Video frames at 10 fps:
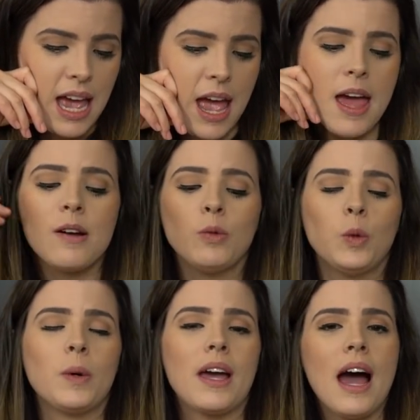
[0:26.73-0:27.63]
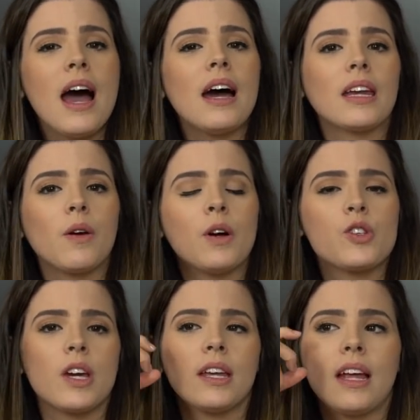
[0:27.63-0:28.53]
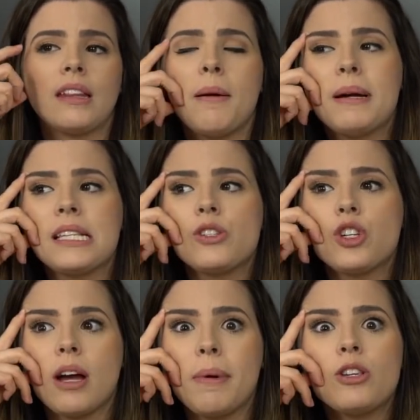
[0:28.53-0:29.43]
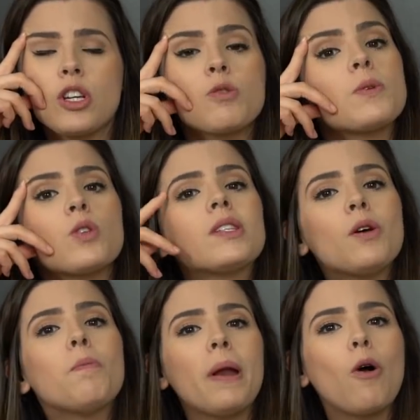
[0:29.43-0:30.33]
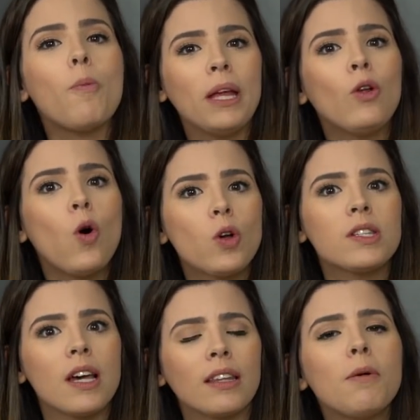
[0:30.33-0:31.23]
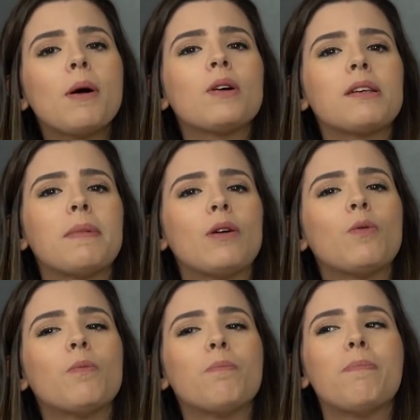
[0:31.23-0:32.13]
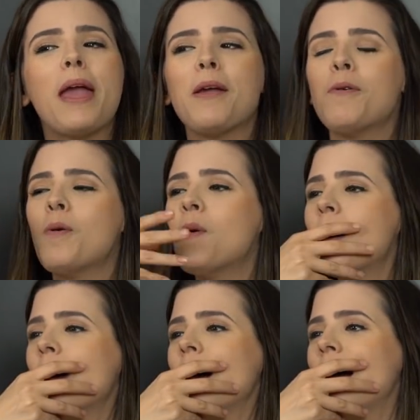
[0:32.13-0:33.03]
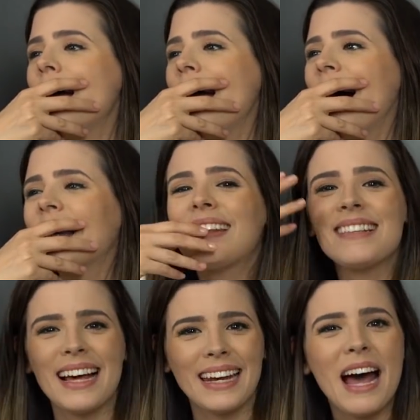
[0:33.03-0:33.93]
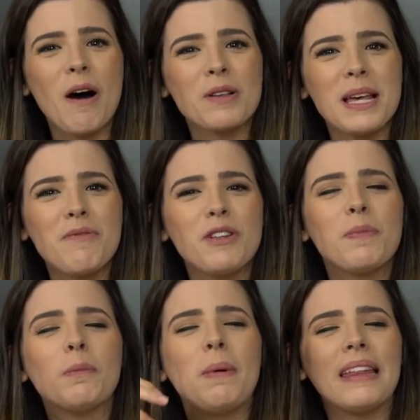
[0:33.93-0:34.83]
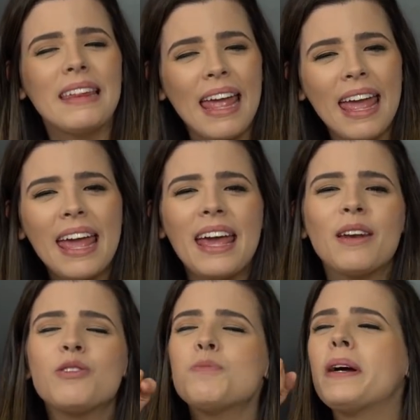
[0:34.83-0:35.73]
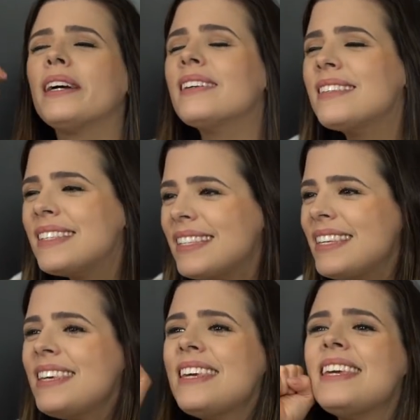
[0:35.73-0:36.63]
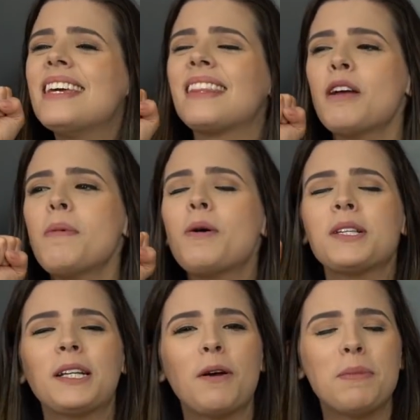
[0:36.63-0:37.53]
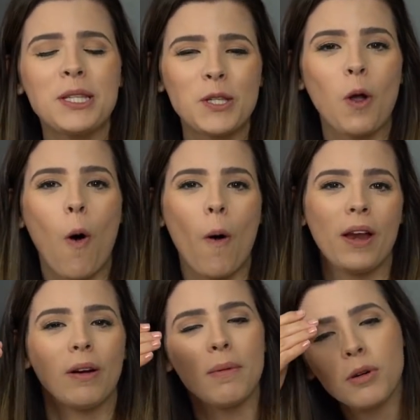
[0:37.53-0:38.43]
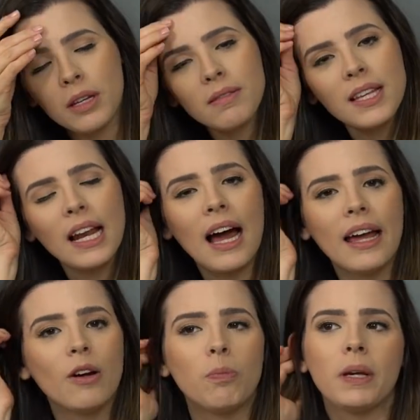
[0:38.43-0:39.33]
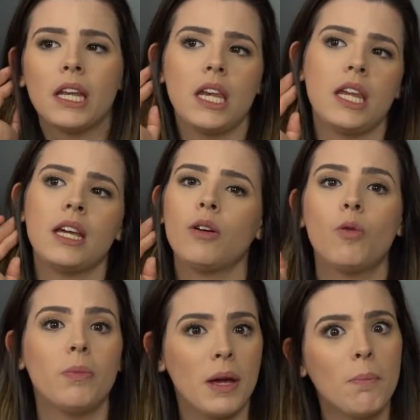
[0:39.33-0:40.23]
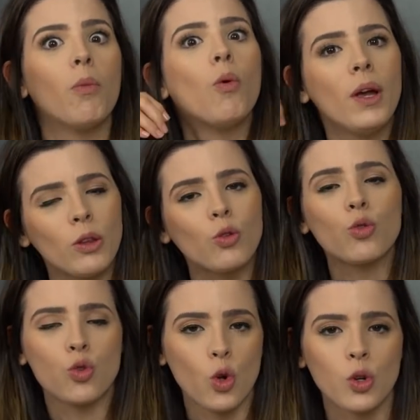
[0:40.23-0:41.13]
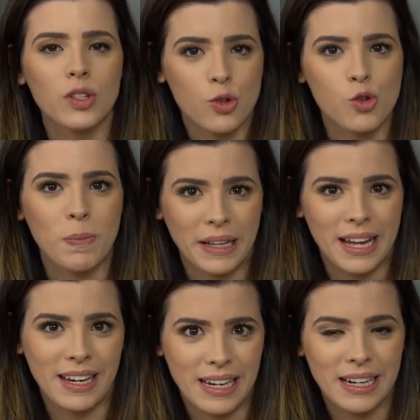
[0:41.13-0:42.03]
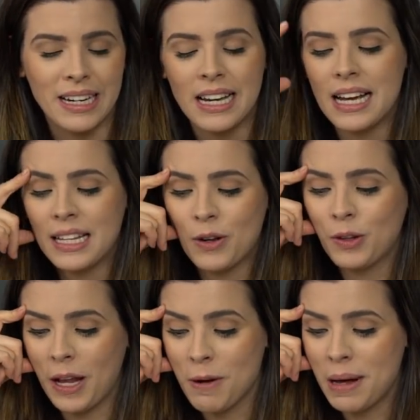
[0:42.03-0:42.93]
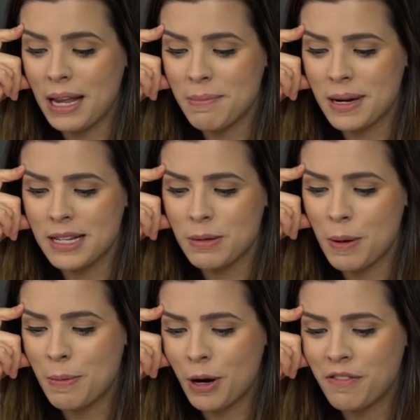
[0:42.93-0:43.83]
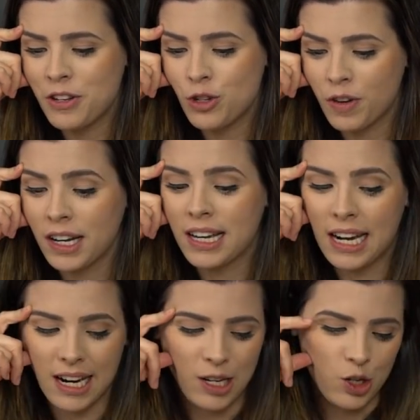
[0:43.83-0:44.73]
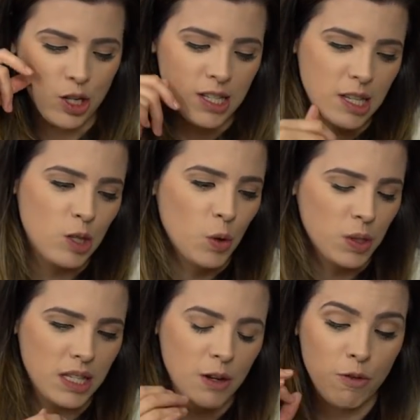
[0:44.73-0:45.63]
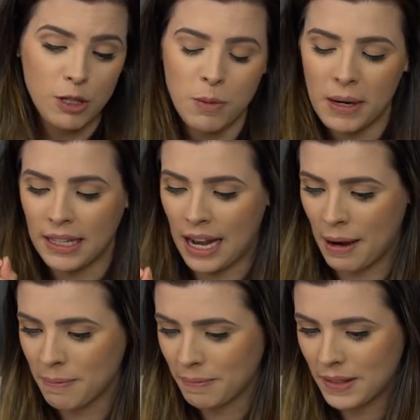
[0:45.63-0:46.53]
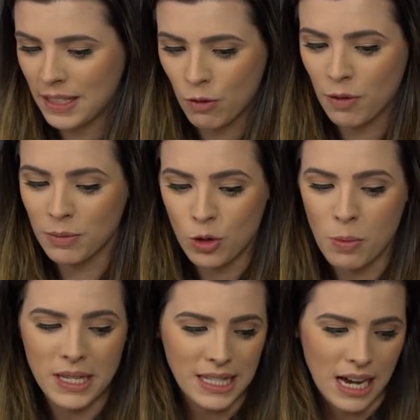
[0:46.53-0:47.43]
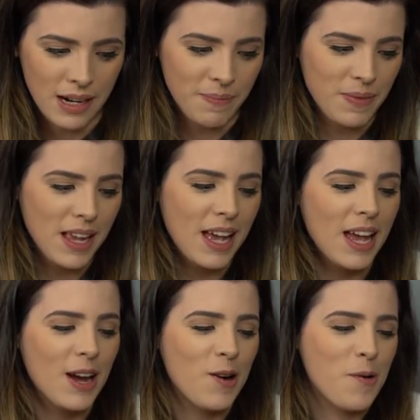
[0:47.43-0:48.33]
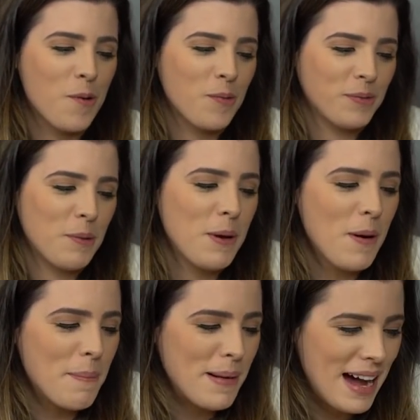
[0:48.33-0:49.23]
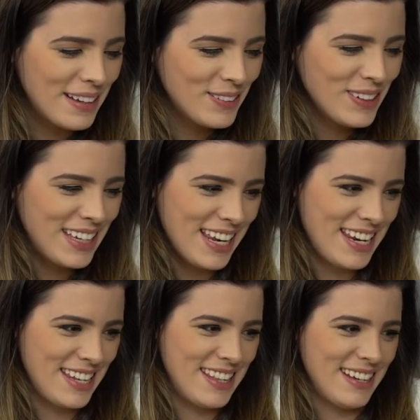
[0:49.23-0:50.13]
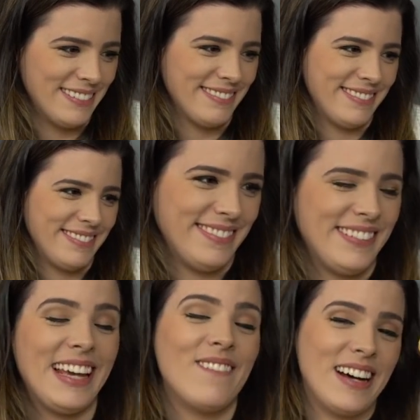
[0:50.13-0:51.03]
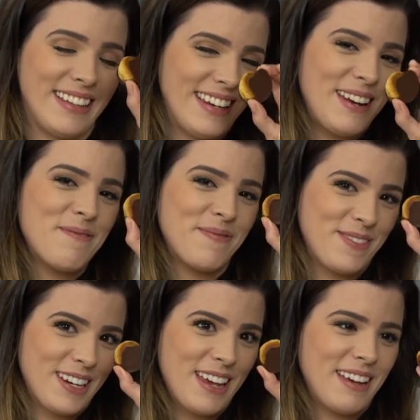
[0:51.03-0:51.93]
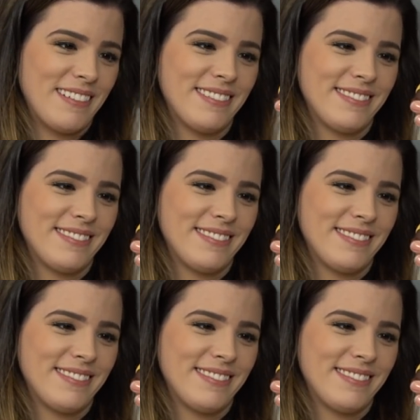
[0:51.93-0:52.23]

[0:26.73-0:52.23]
era um lugar que eu acho que é até mais antigamente que as pessoas iam para comer doce, até uma coisa meio meio artesanal, sabe, feito pelo padeiro de manhãzinha. Tem uma coisa que tem uma história. Eu lembro que, sei lá, eu pequenininha comia muitos doces de padaria. Então eu tenho uma lembrança, uma memória afetiva grande desses doces. Eu vou experimentar, então vamos começar com o meu amado e querida, minha amada, né? Porque é